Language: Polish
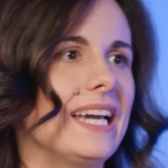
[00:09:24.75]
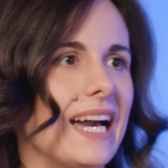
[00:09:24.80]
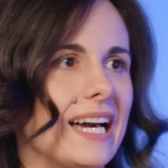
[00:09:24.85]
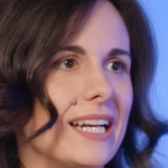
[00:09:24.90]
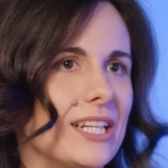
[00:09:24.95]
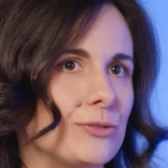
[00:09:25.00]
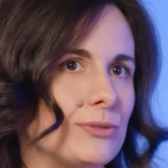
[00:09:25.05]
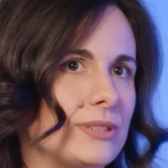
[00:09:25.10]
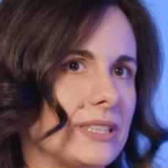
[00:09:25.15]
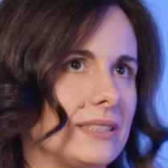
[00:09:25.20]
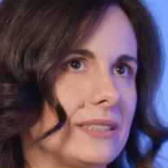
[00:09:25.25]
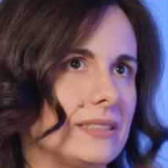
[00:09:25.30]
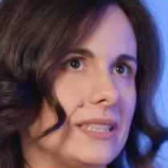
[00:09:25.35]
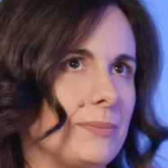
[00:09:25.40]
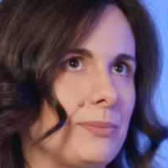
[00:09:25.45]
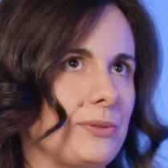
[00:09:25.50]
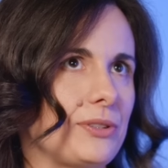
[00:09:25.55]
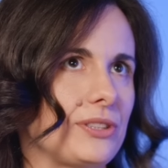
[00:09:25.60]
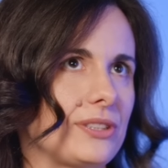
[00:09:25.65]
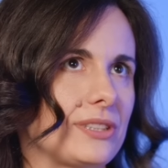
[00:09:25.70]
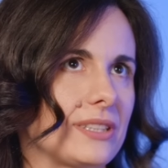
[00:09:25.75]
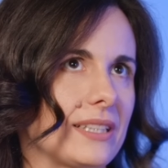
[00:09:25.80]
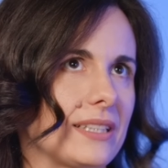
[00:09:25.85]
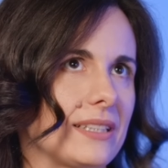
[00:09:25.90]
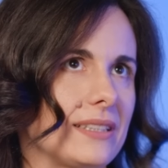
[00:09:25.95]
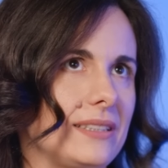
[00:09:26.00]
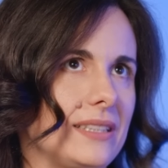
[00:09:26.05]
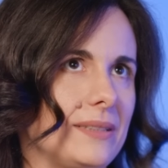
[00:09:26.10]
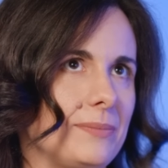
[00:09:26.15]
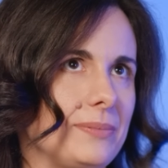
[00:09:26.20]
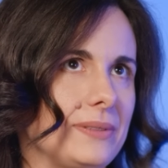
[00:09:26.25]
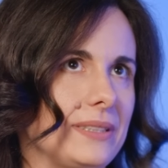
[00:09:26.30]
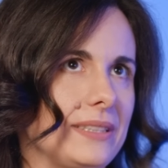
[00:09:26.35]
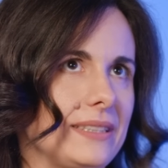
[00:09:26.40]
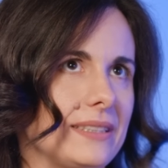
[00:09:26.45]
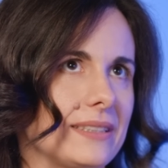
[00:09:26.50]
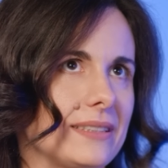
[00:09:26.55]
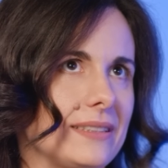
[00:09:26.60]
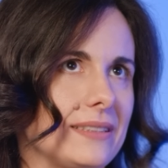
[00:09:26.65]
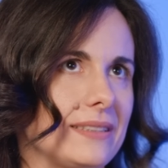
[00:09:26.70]
ale tutaj lepiej się,
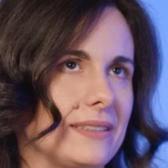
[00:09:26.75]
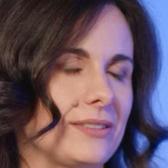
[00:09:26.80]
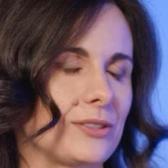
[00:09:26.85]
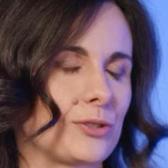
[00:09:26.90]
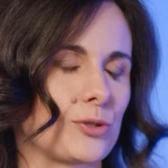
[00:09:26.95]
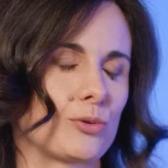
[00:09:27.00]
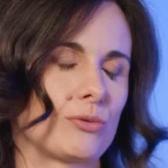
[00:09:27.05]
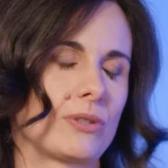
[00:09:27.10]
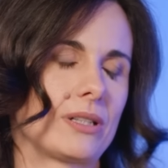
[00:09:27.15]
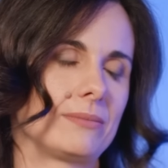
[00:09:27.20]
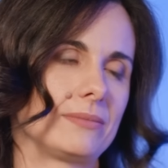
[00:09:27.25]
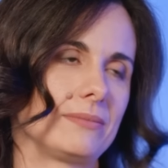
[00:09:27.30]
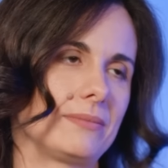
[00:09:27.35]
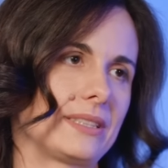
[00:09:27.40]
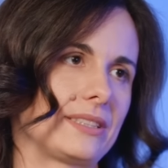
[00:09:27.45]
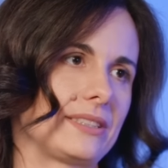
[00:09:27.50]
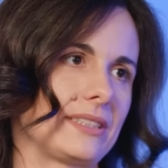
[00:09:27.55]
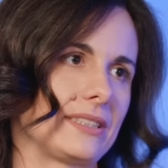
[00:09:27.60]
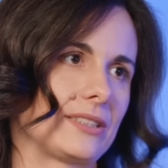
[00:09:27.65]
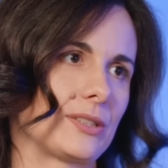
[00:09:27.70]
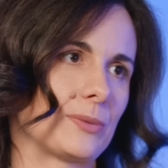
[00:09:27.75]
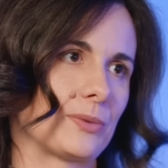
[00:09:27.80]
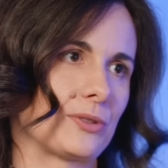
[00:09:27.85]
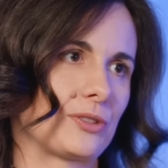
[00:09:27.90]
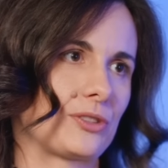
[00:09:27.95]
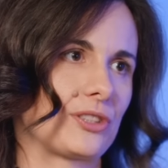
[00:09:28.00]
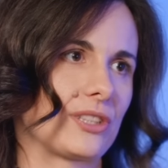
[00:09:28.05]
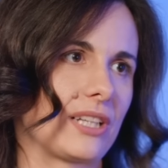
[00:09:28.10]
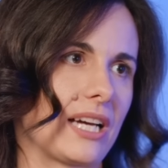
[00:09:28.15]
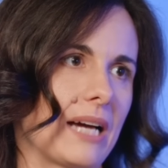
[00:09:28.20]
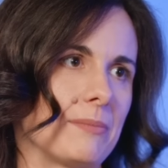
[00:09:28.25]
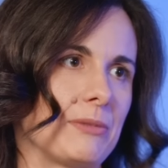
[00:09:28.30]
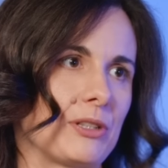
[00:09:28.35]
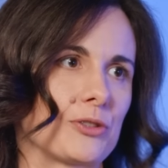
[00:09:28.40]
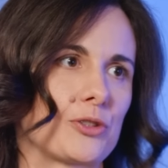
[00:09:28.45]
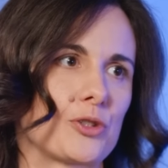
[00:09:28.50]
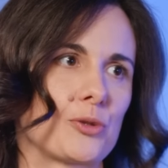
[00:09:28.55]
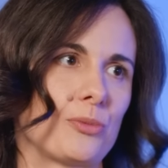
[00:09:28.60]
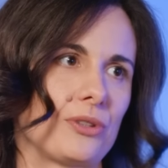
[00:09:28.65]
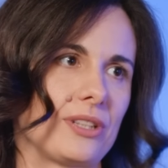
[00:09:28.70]
lepiej się czułam, bardziej to postrzegałam
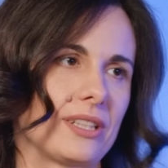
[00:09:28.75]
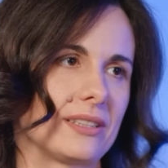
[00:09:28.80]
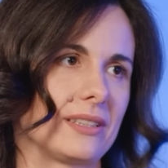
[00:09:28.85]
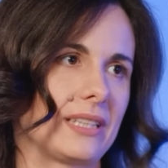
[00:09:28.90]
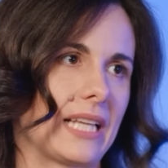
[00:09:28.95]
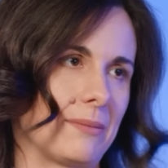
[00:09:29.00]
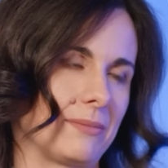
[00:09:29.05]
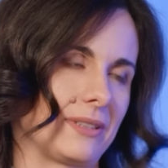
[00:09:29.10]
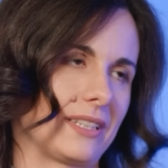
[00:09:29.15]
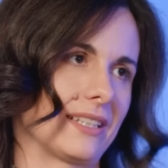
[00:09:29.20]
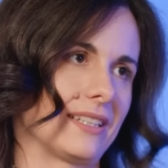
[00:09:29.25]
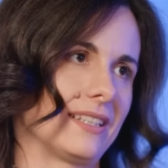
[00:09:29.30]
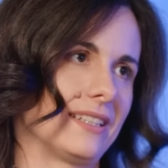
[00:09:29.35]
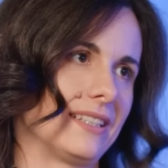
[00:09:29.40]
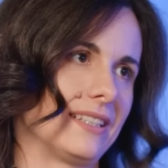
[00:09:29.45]
jako coś moje dla mnie.